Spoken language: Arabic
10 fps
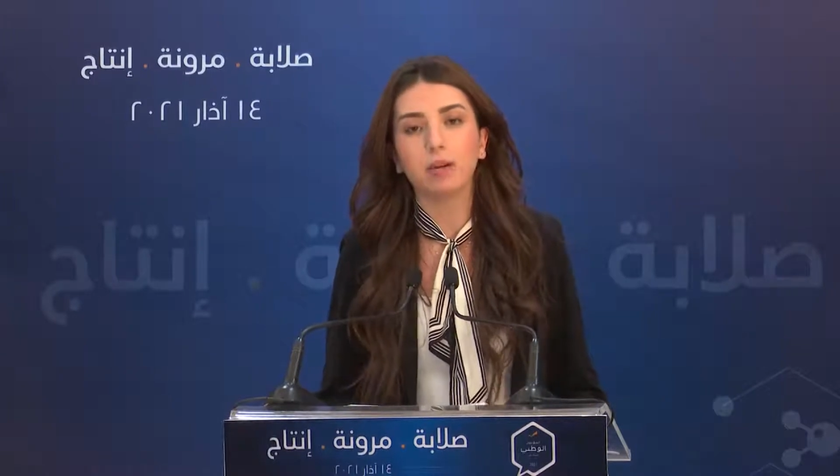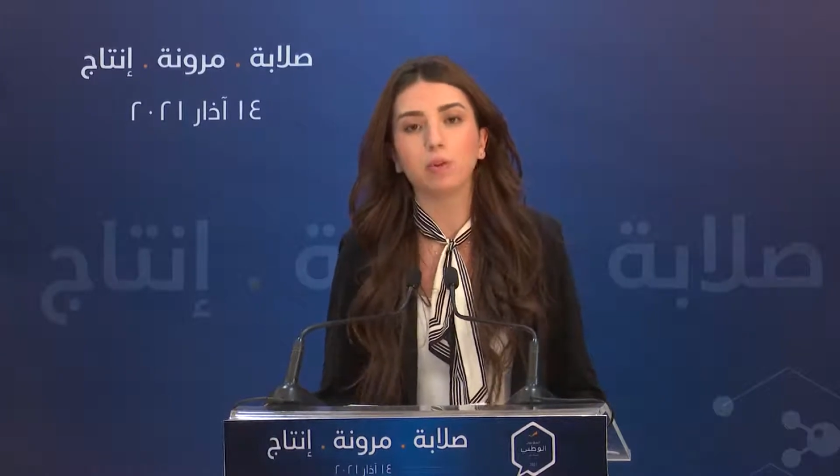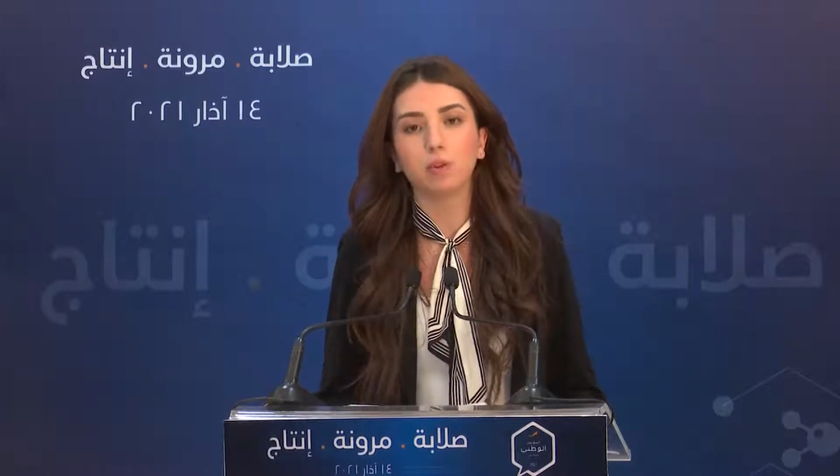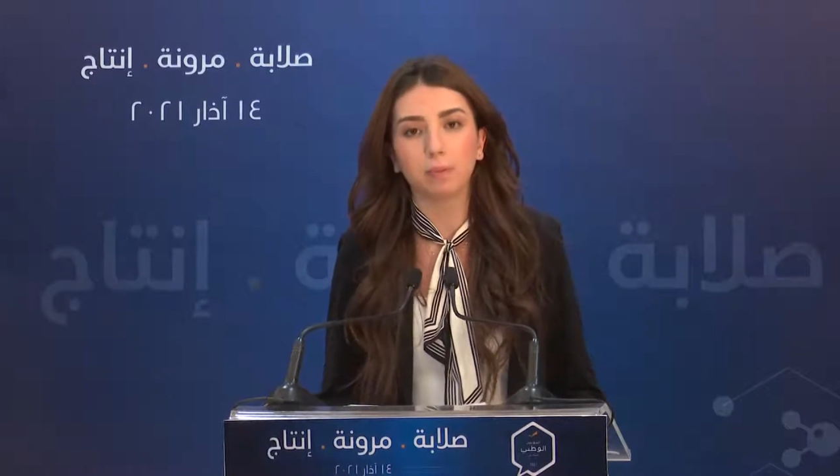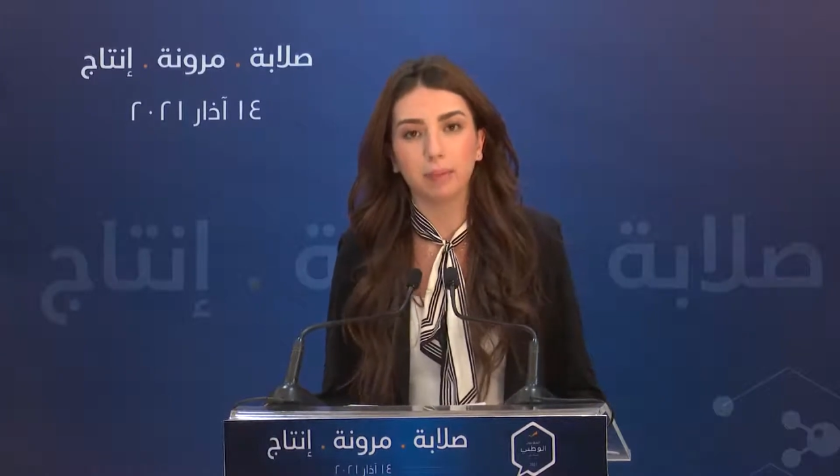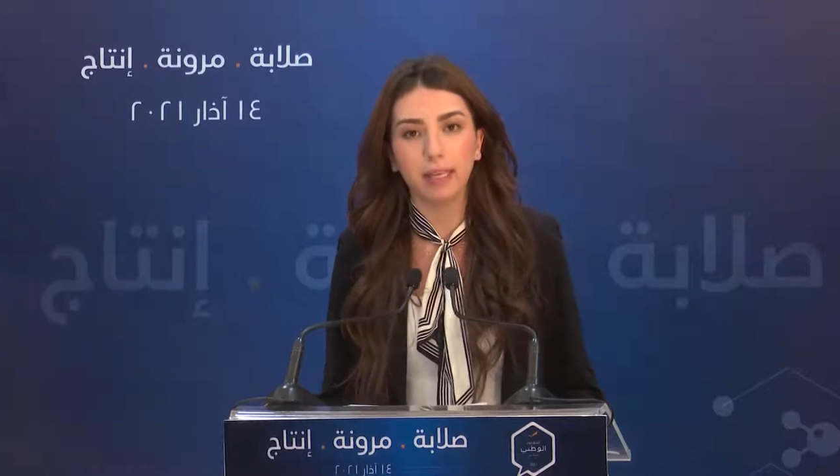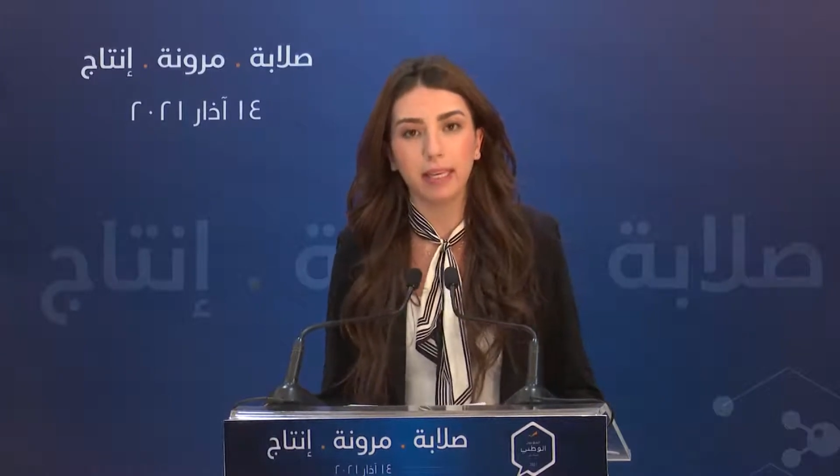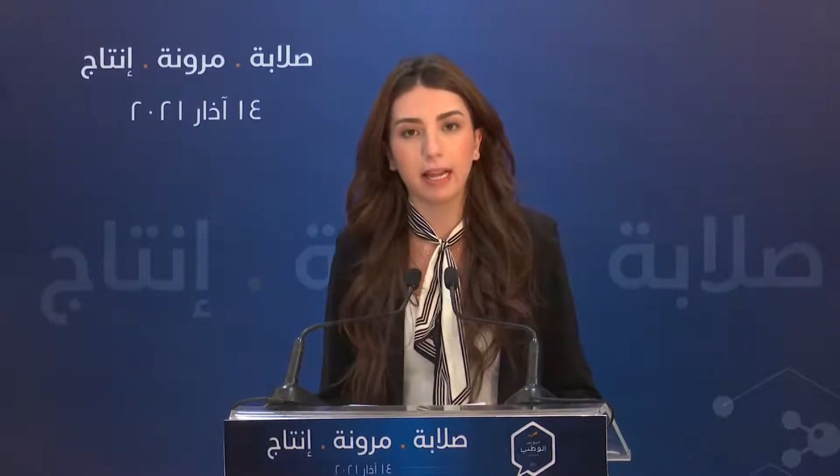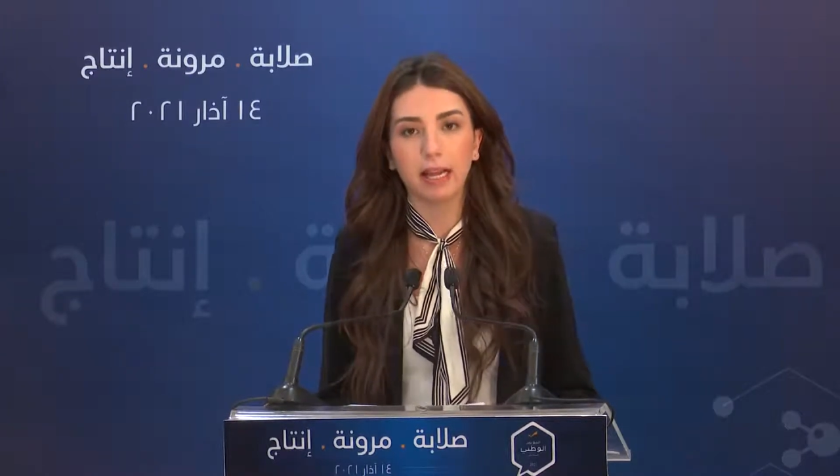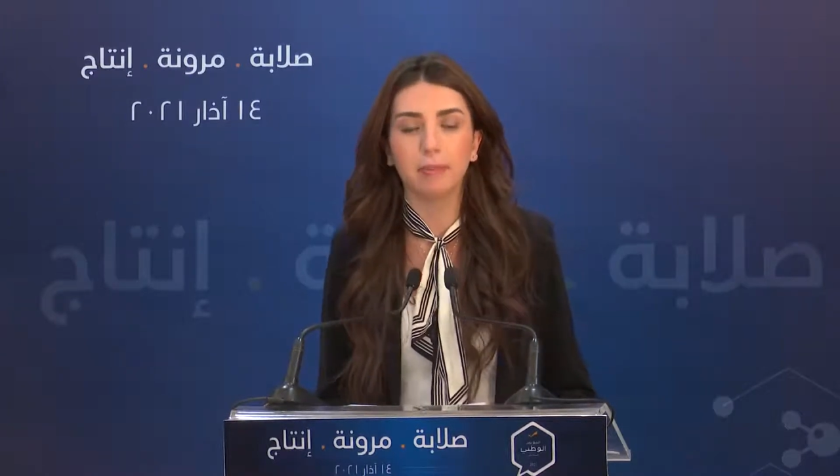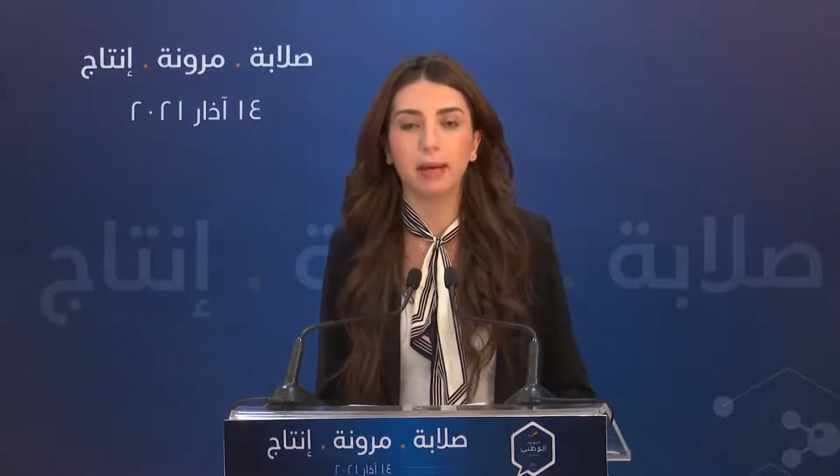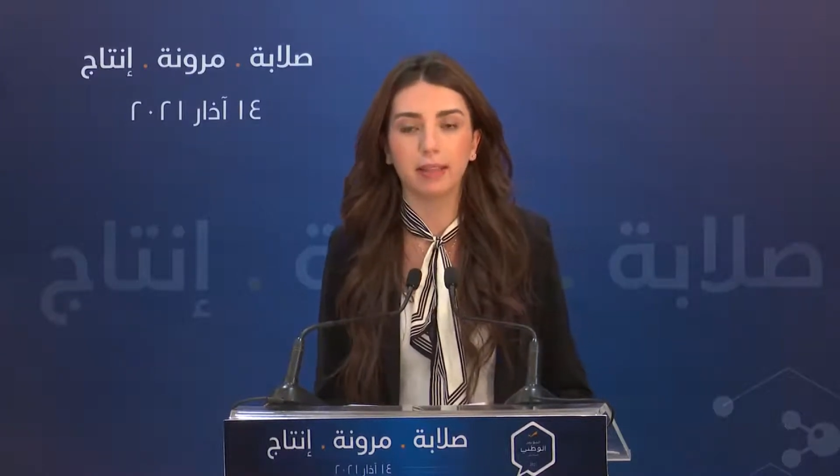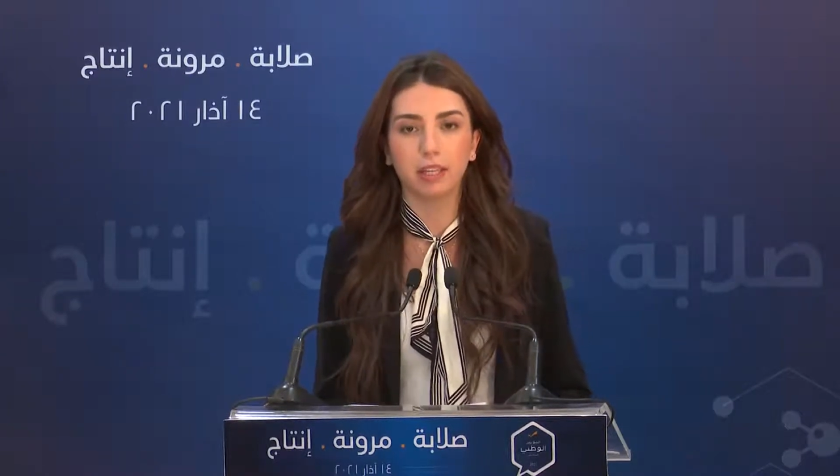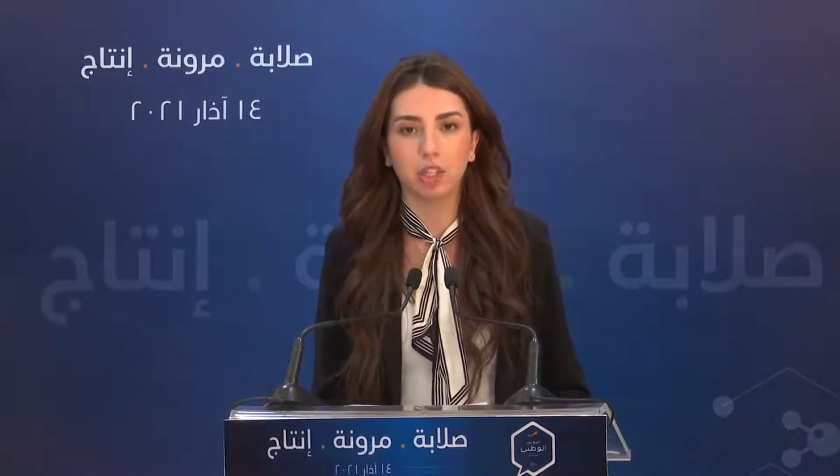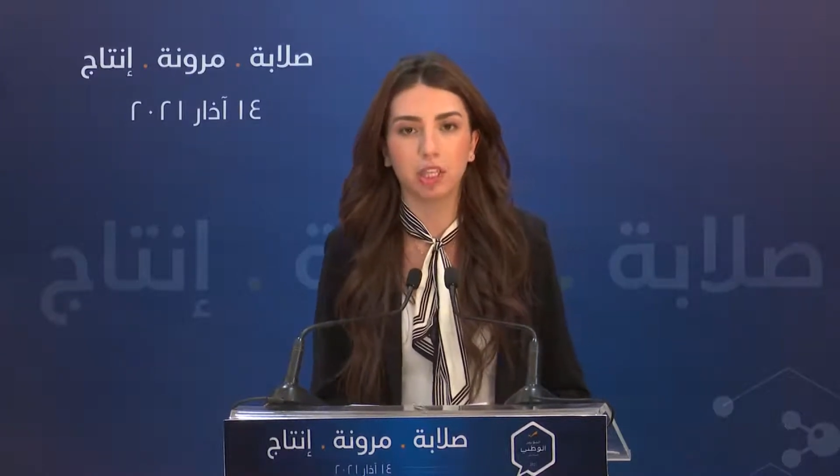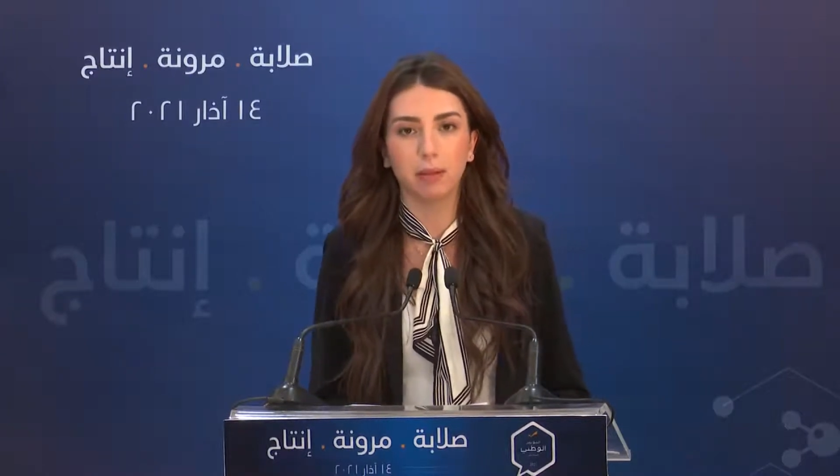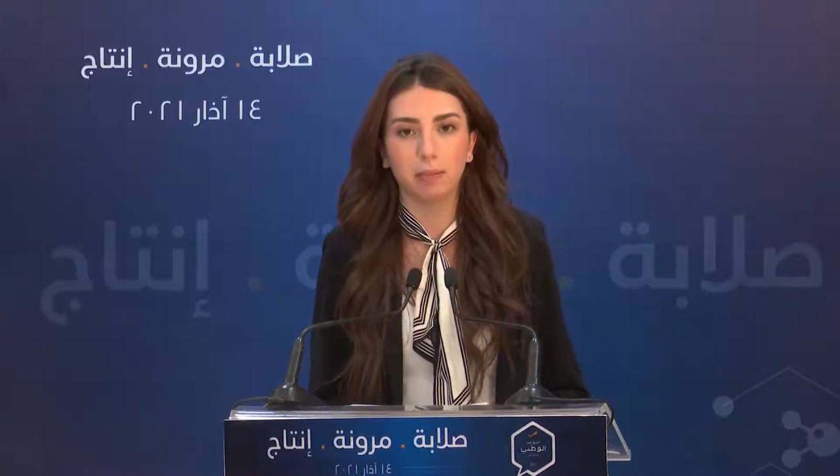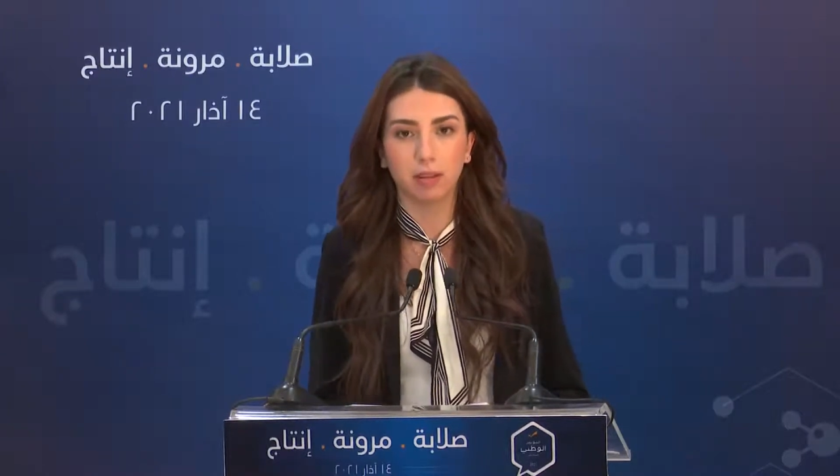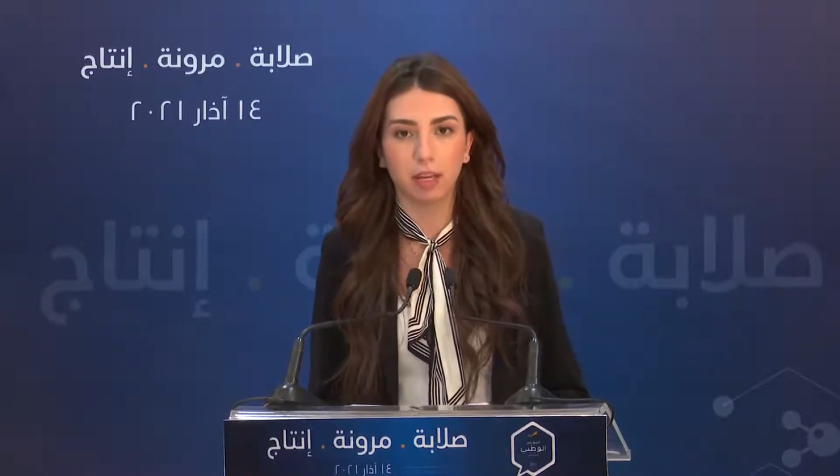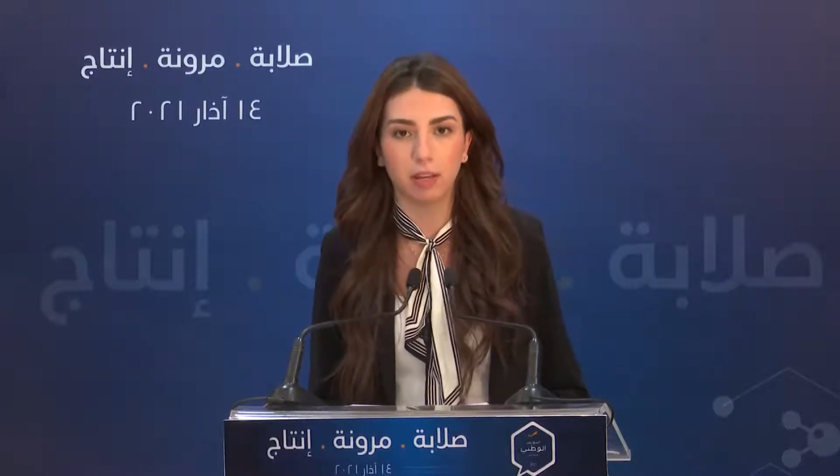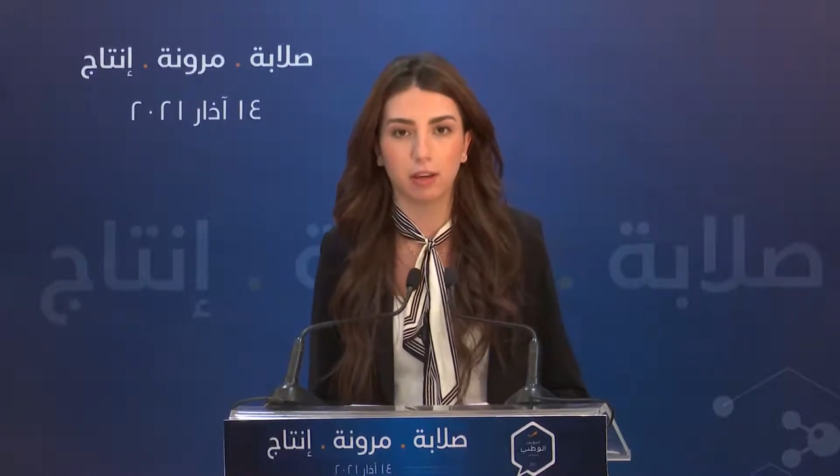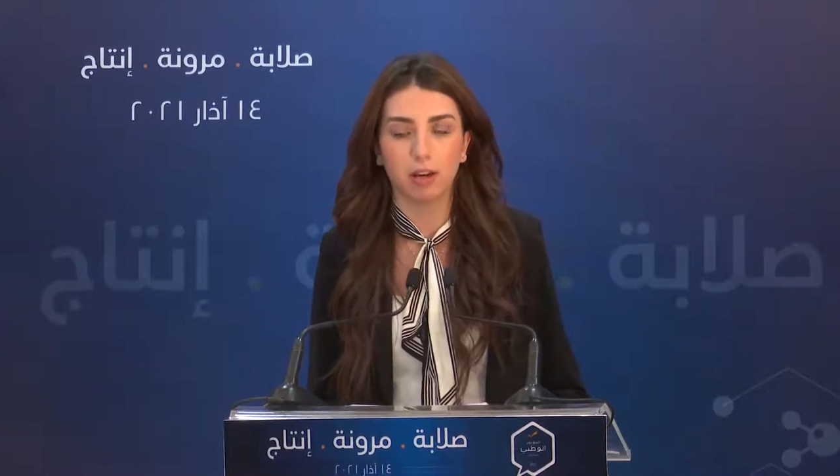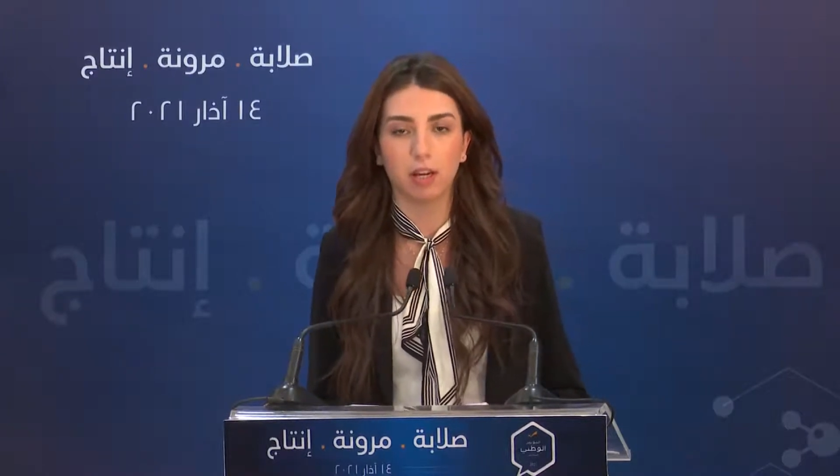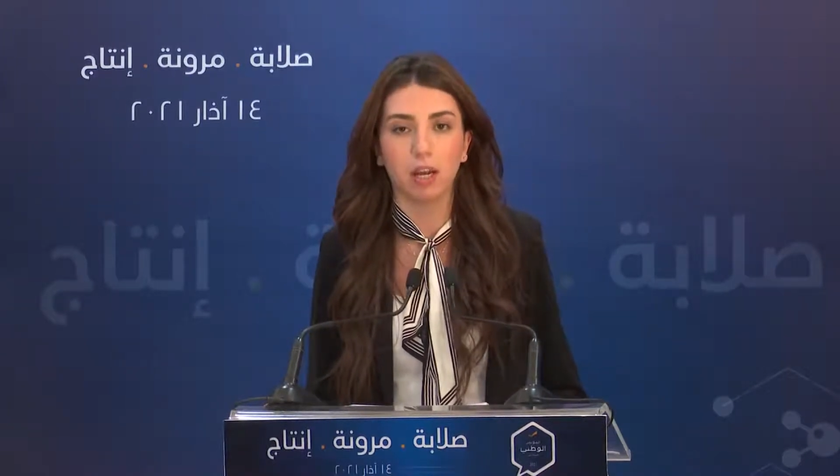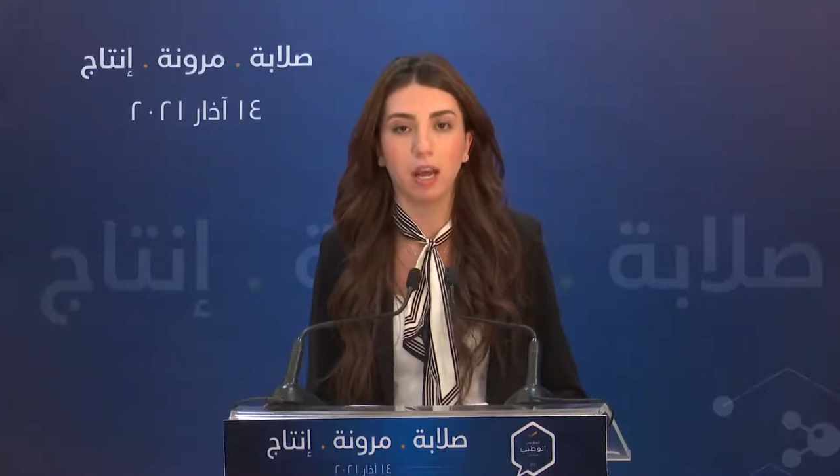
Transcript: والطبية للمحتاجين بالتيار